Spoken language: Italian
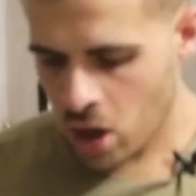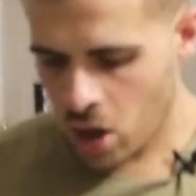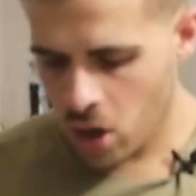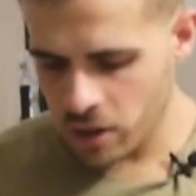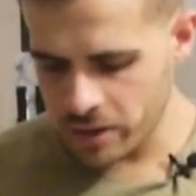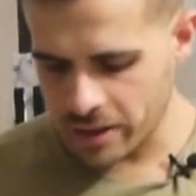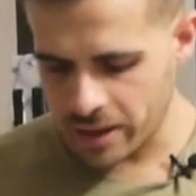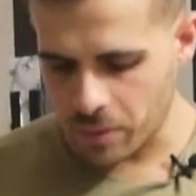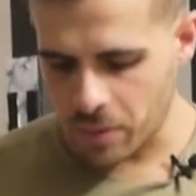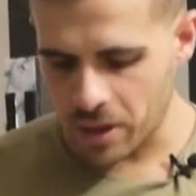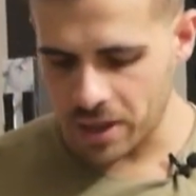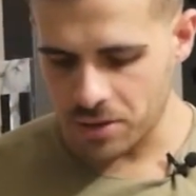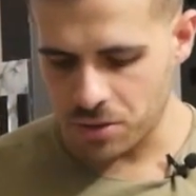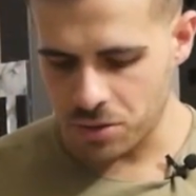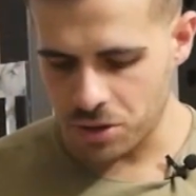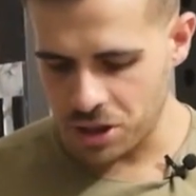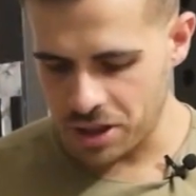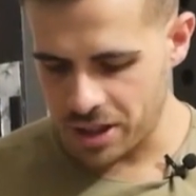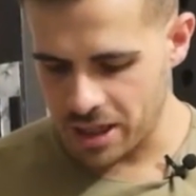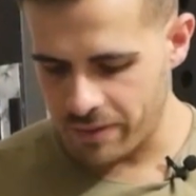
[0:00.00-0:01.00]
Oltre a questo
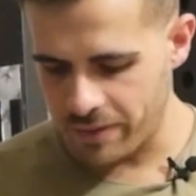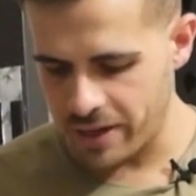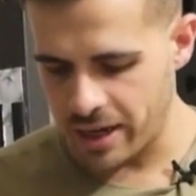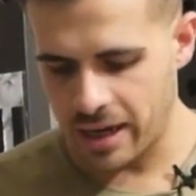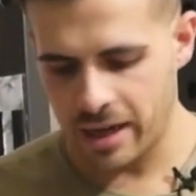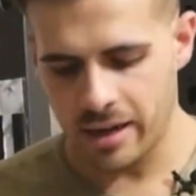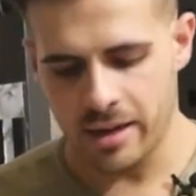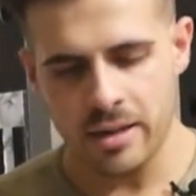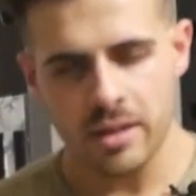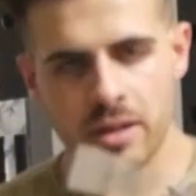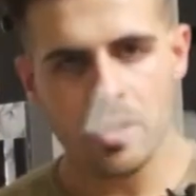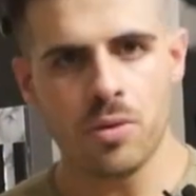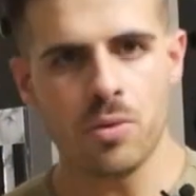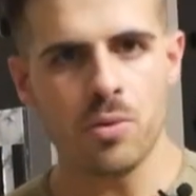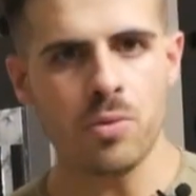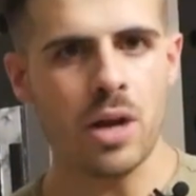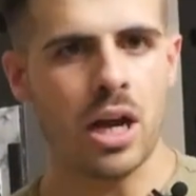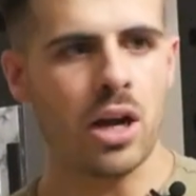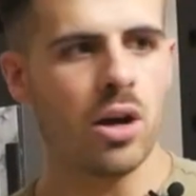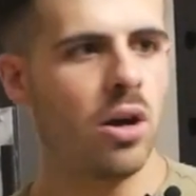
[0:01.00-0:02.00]
ci servirà
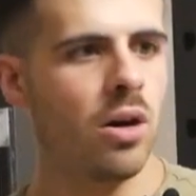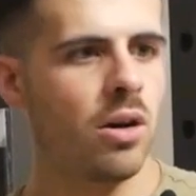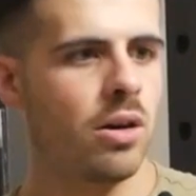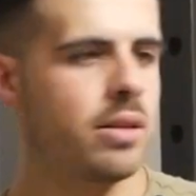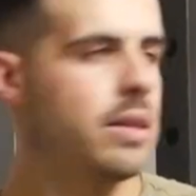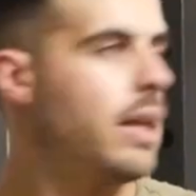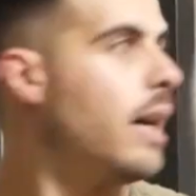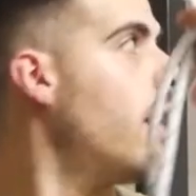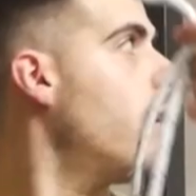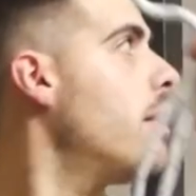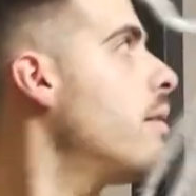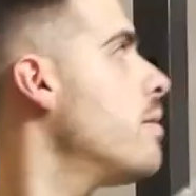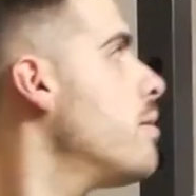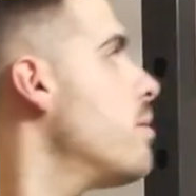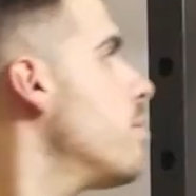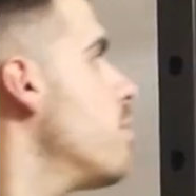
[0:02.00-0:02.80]
una corda